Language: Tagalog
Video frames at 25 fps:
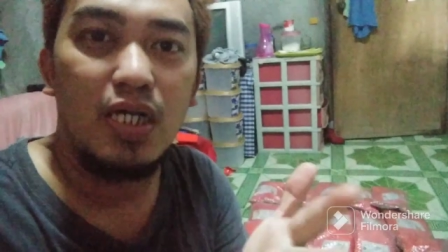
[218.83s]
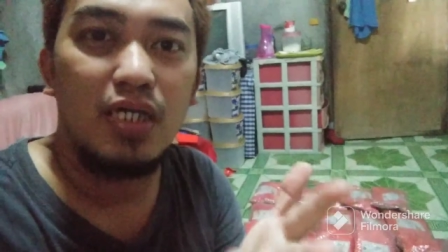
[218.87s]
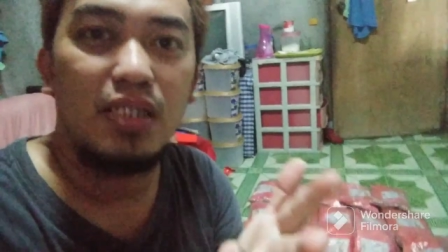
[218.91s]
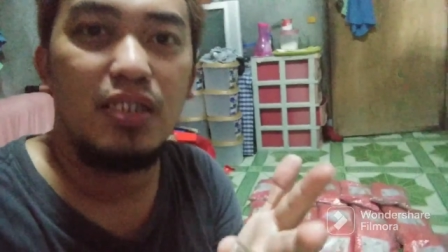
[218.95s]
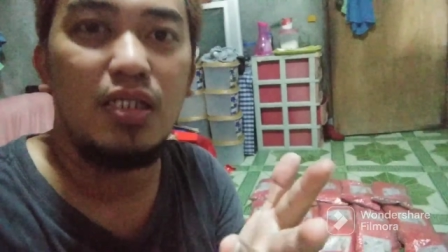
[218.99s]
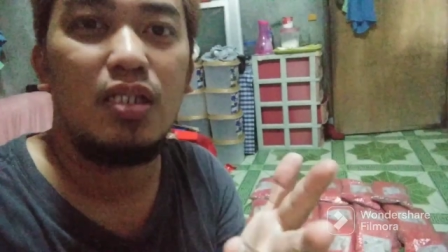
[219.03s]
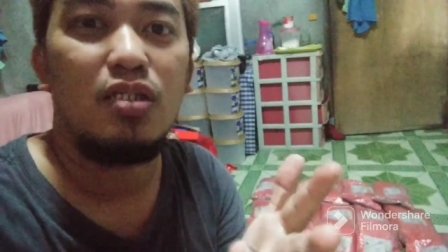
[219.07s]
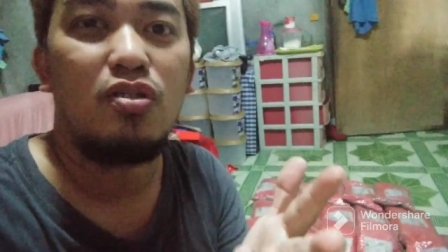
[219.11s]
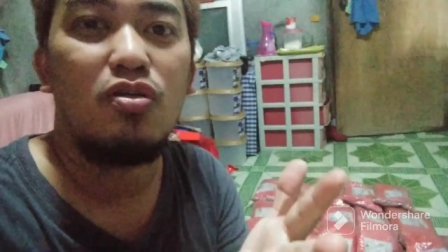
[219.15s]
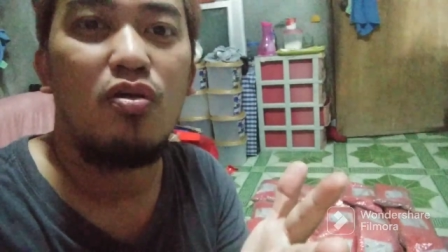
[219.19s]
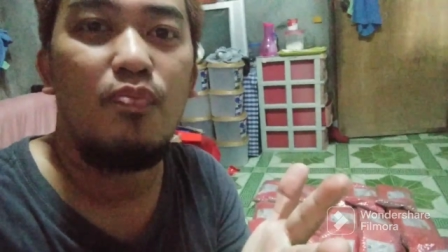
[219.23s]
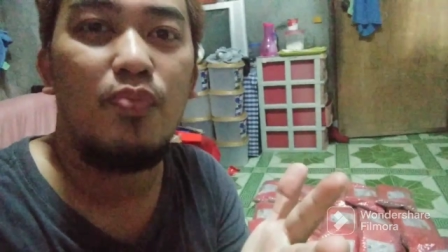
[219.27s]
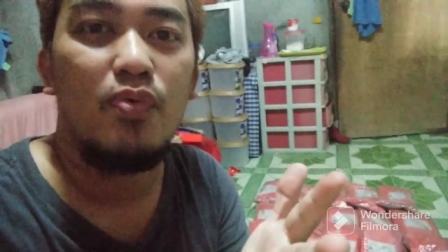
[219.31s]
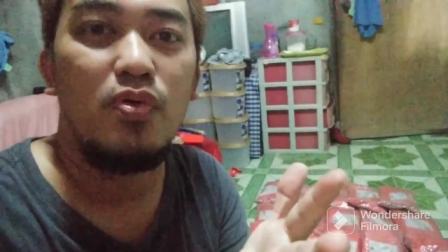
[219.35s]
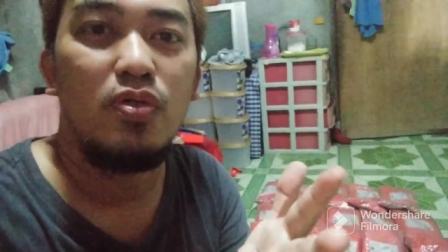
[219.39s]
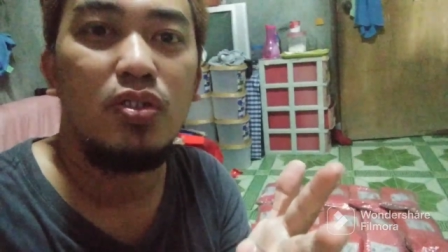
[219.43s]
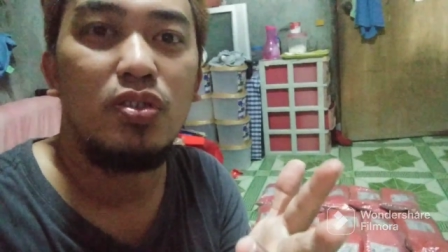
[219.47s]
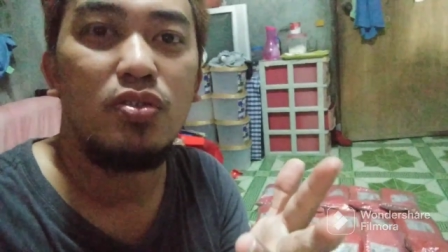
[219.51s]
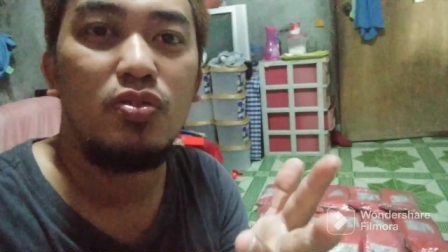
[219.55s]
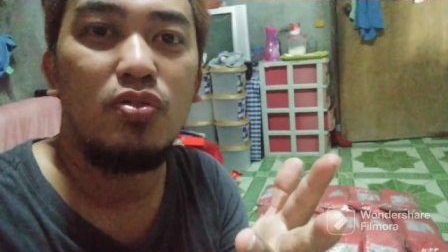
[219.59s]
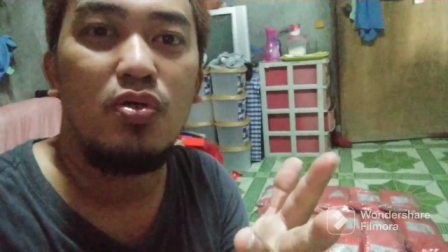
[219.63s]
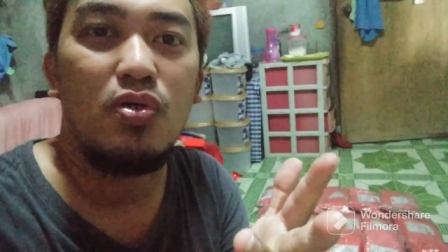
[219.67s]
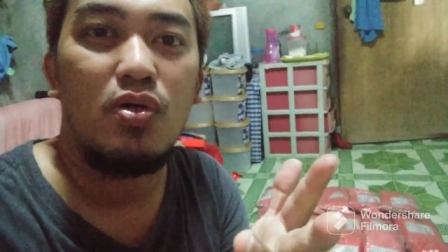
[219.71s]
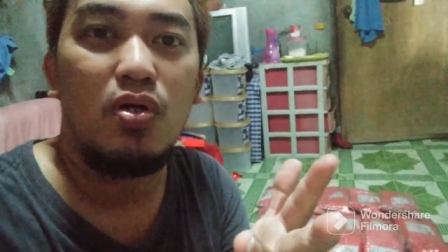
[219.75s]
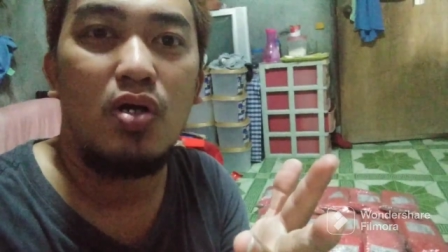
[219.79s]
channel ko
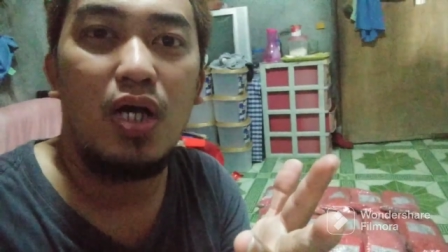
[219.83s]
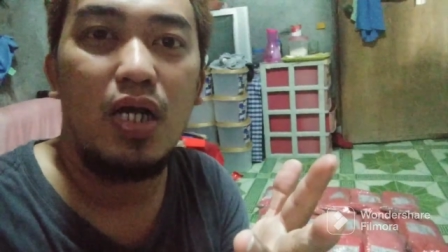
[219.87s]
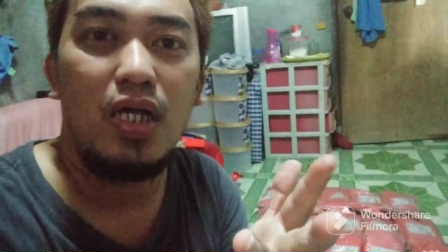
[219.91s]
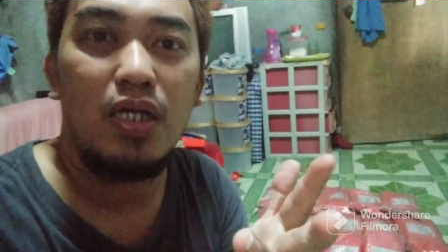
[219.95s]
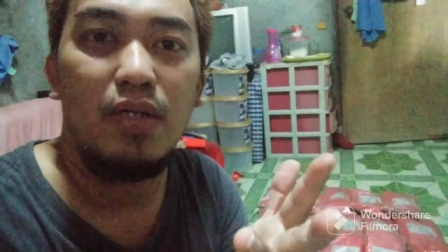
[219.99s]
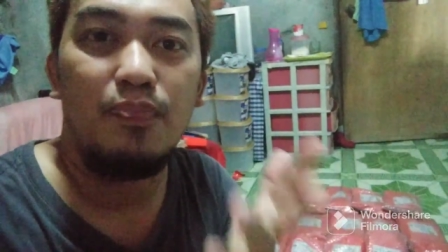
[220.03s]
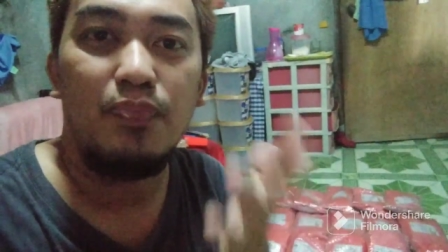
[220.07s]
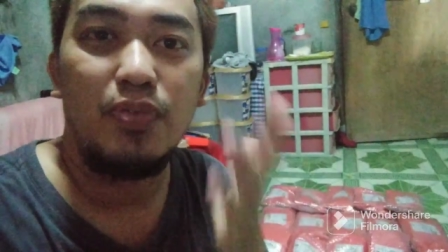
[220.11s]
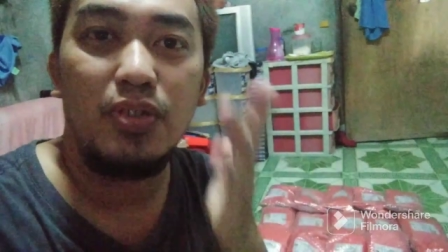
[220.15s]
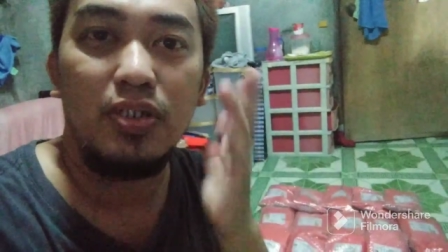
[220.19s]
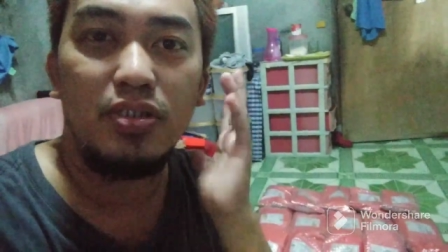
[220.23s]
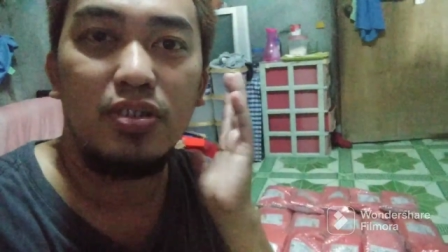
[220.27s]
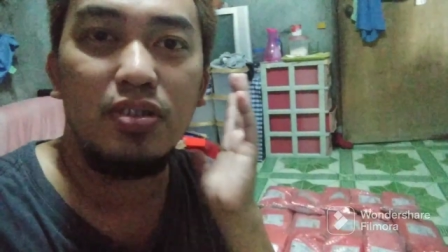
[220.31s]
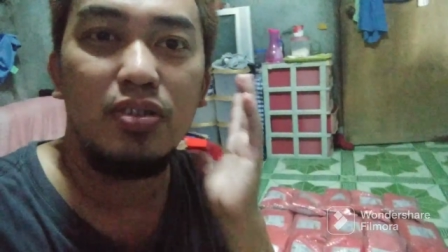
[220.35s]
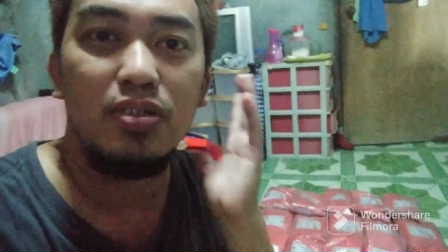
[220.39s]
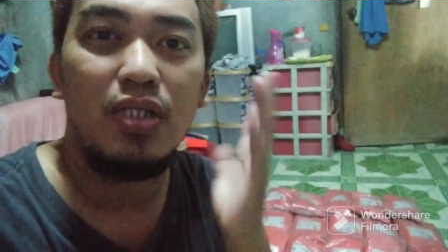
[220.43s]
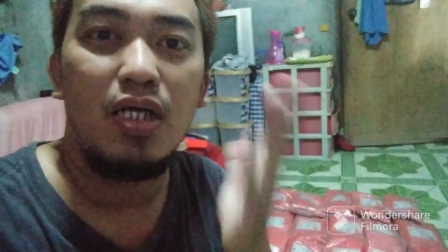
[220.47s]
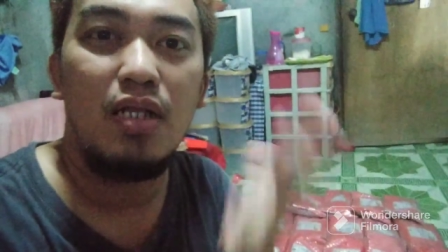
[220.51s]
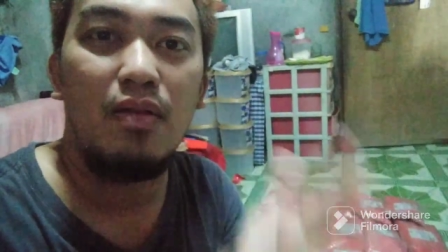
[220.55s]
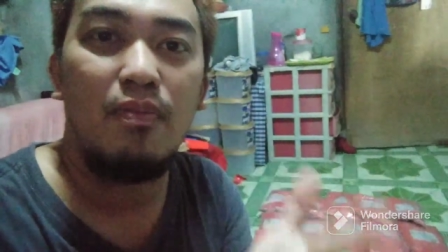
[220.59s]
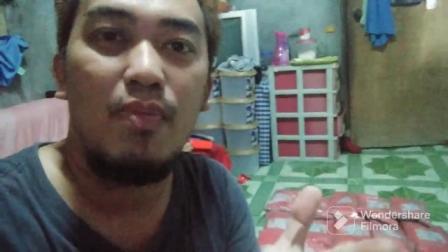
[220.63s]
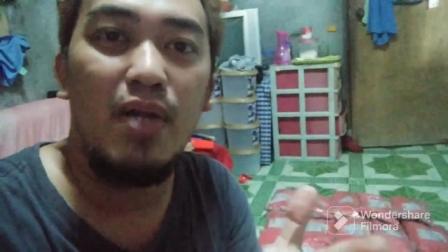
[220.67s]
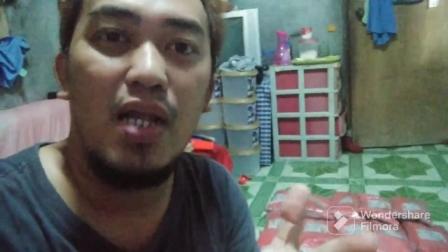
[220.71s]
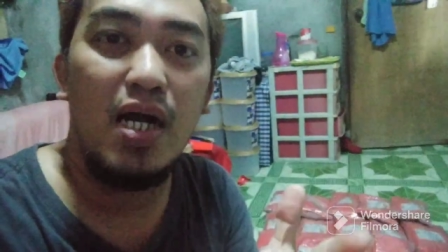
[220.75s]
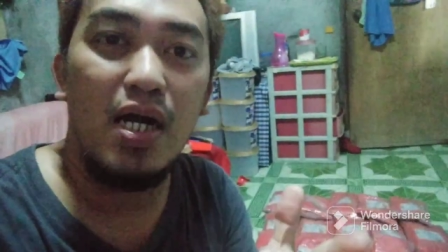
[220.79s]
pong ito ay
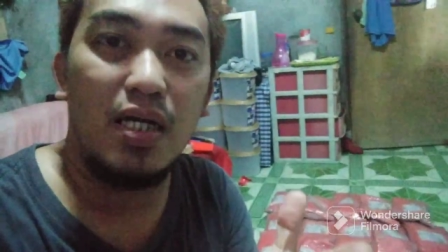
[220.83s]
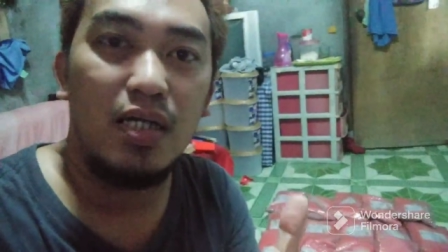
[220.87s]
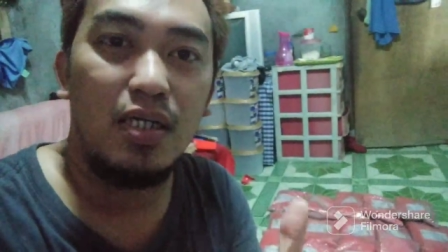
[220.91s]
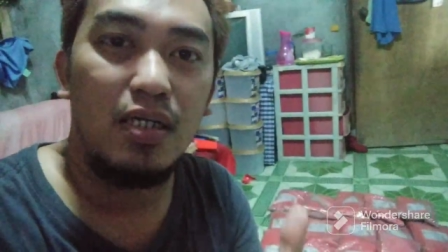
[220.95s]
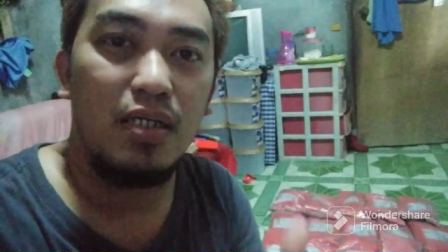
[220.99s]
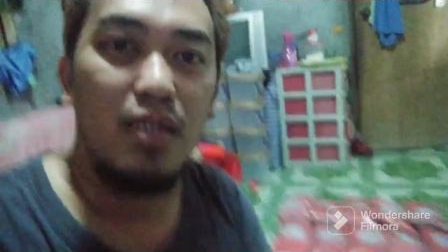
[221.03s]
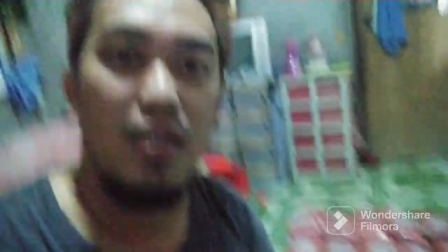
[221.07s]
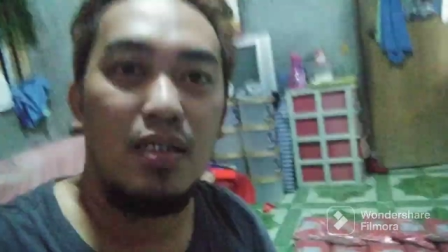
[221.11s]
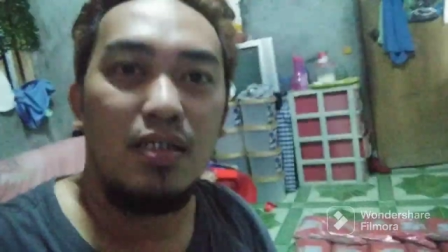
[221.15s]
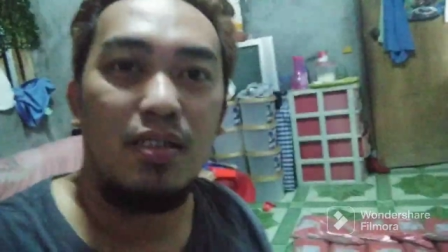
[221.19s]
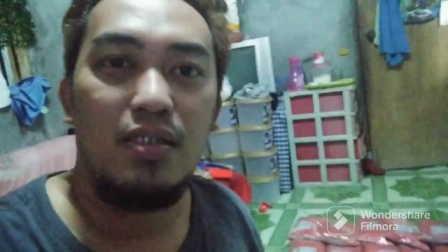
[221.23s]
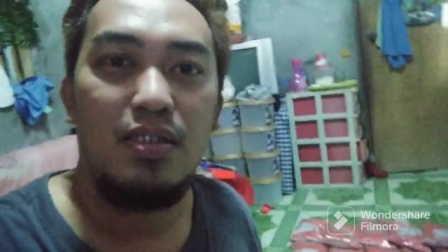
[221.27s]
personal vlog.